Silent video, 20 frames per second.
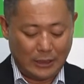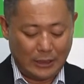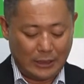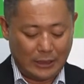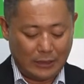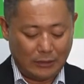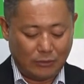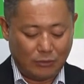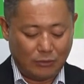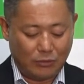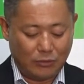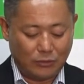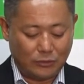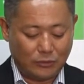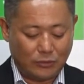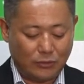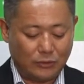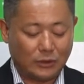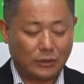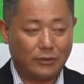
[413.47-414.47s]
え功労
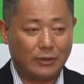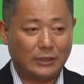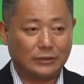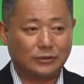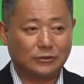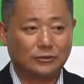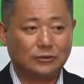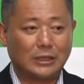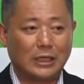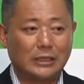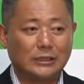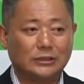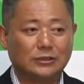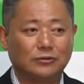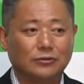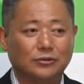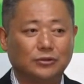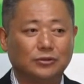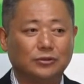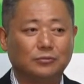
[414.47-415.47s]
においては17
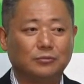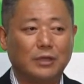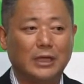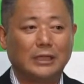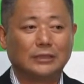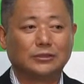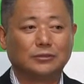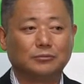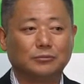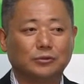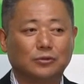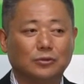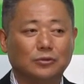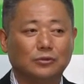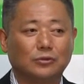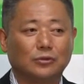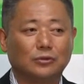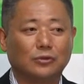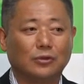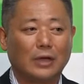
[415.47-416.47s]
日の週も休むと
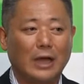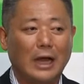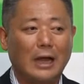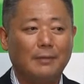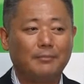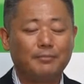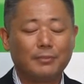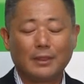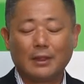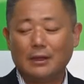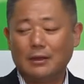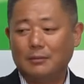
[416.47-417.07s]
いうことが、